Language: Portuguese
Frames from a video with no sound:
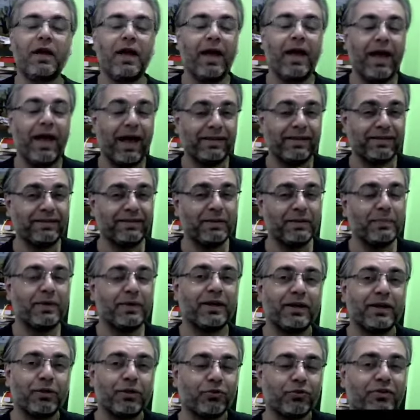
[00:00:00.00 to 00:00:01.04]
Essa
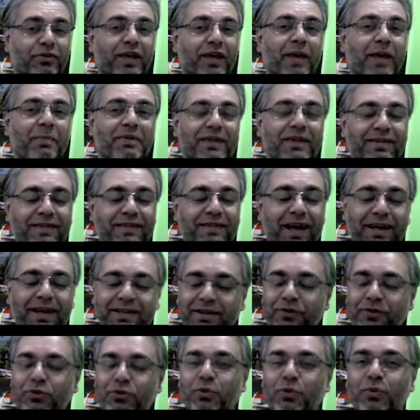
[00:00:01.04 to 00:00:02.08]
semana, os game
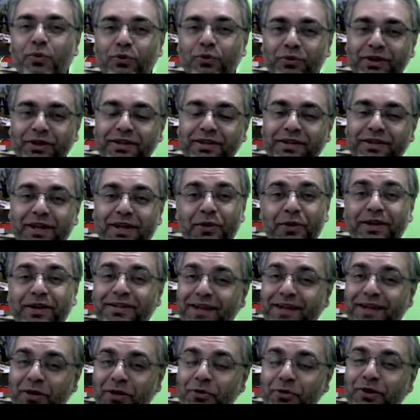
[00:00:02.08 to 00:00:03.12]
designers do mundo inteiro
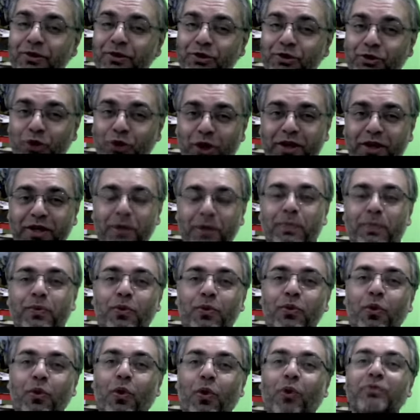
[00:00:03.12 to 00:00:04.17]
entraram em choque
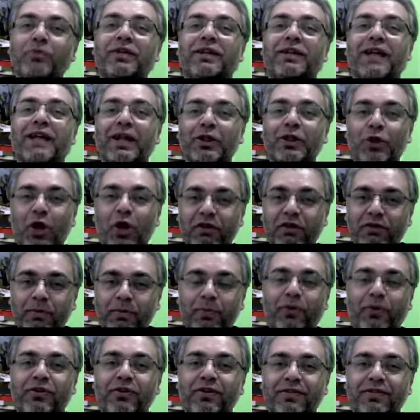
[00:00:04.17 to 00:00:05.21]
por conta da nova
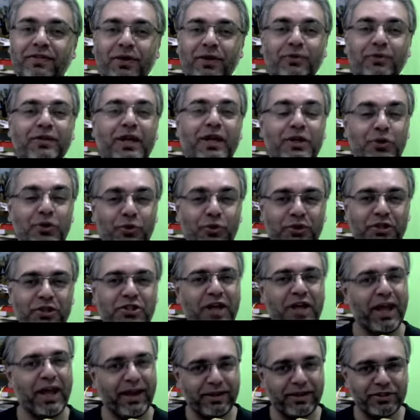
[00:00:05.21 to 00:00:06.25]
posição da
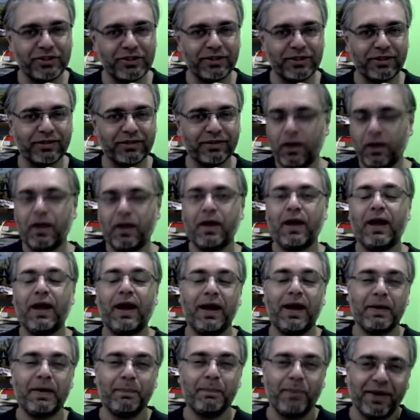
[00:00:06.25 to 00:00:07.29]
Unity Engine.
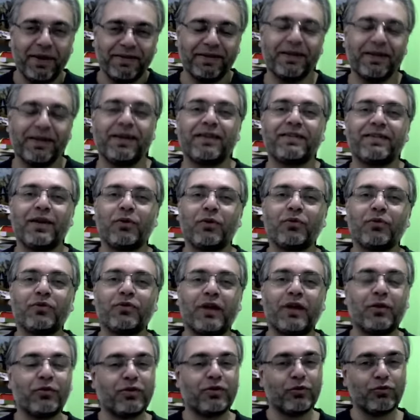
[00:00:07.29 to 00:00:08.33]
A empresa que quiser
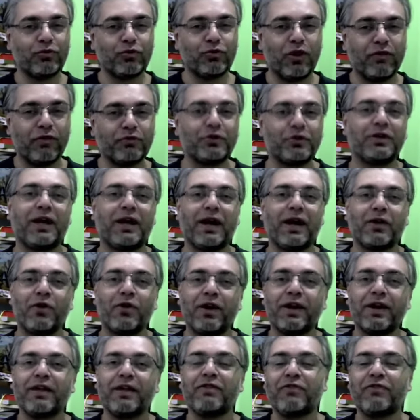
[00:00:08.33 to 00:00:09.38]
usar o seu software
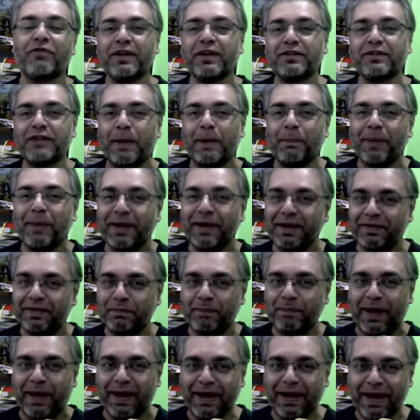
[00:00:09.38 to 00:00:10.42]
agora, em vez de apenas
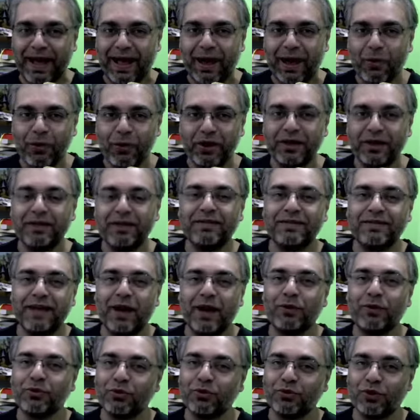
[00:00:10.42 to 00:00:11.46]
pagar o
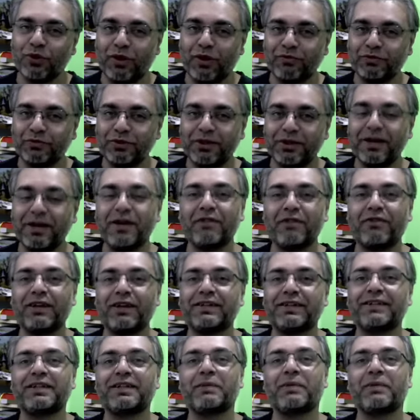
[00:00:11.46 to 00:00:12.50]
inicial do software, vai
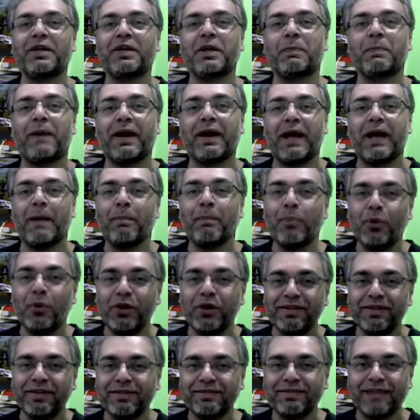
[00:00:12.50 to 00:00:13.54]
ter também que pagar por
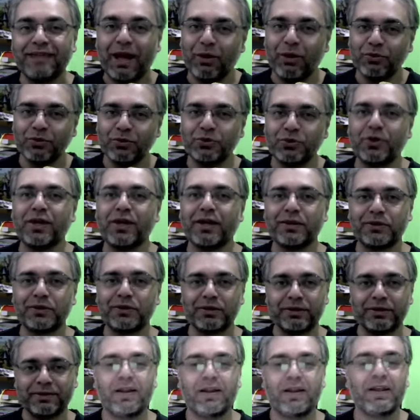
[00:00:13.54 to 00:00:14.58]
install do
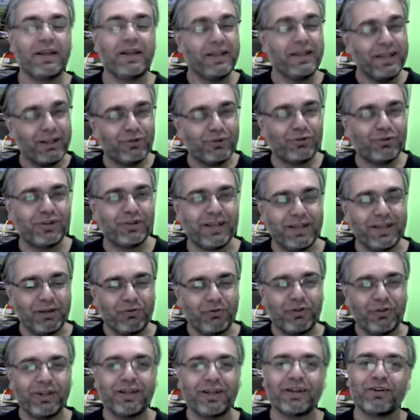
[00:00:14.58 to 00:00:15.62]
jogador. Isso
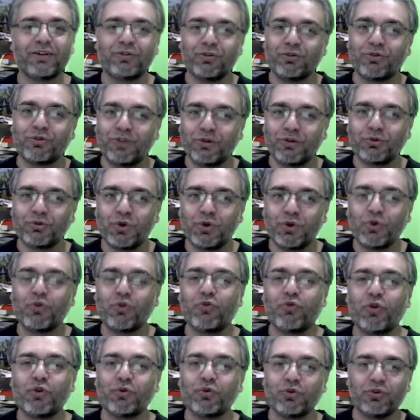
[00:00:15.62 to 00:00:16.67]
significa que se o seu jogo
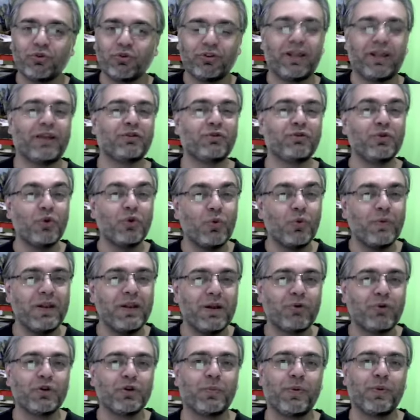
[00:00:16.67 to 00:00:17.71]
for um sucesso e um
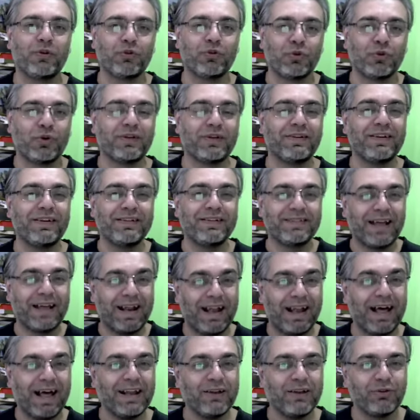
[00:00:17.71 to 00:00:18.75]
milhão de pessoas
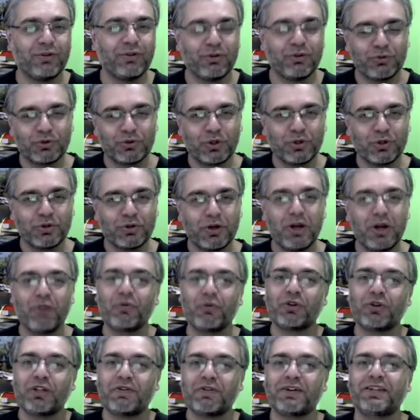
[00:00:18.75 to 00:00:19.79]
instalarem o seu jogo,
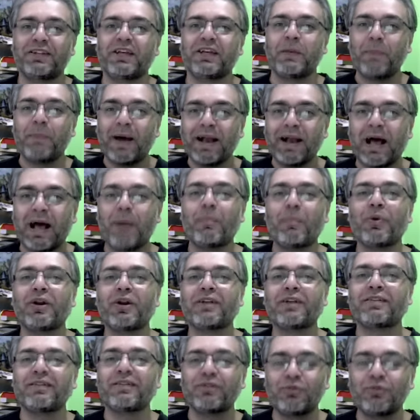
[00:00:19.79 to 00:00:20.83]
você vai ter que pagar por
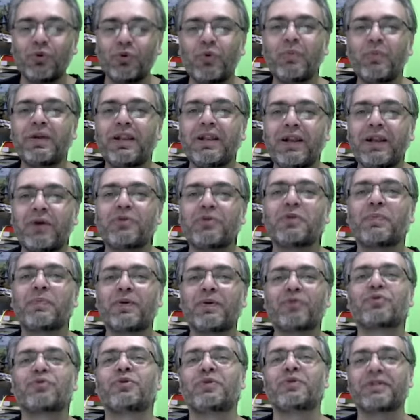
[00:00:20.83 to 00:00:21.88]
esses um milhão de
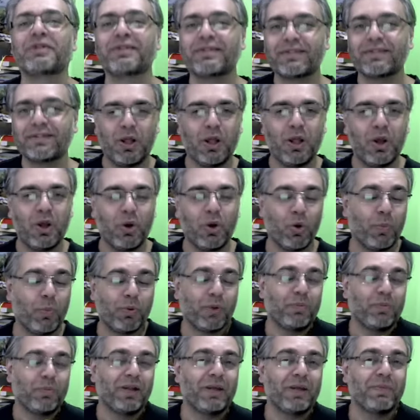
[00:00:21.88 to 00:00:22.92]
pessoas. O
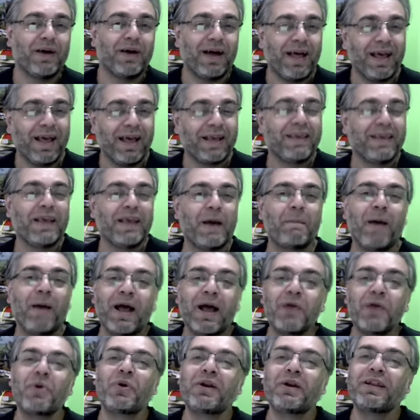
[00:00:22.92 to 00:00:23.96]
problema é que a
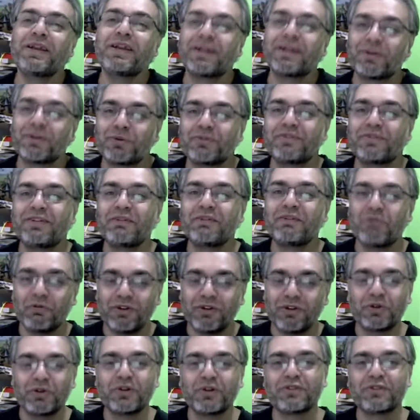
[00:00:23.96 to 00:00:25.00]
maioria dos
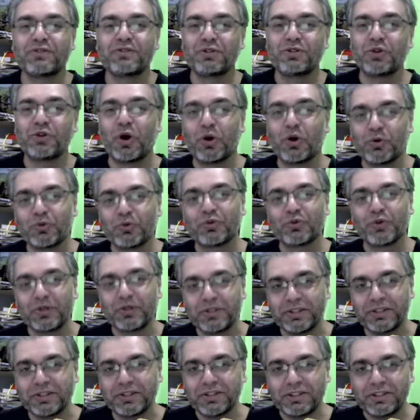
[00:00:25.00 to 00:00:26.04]
desenvolvedores de jogos
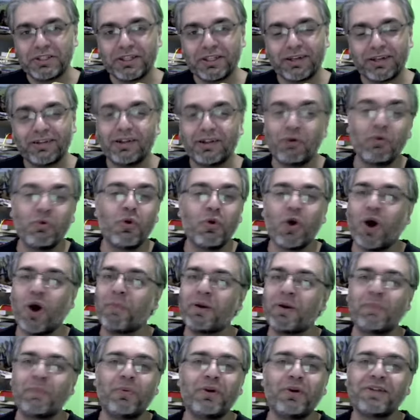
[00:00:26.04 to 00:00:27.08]
hoje em dia não
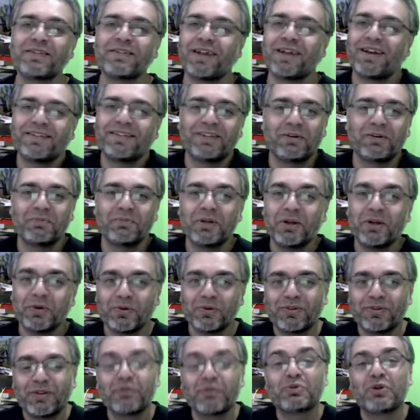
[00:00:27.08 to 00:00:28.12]
cobra por instalação,
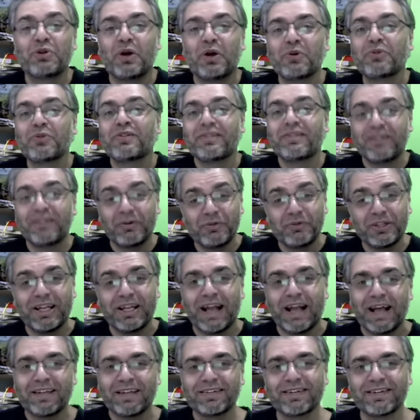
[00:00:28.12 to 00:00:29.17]
os seus jogos são de
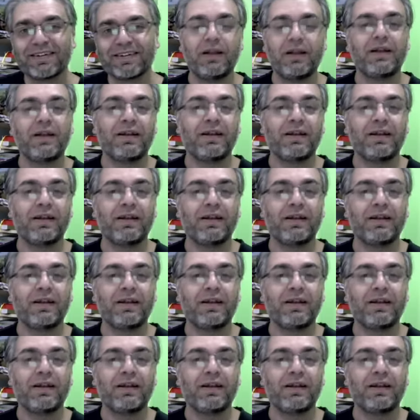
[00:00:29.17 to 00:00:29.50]
graça.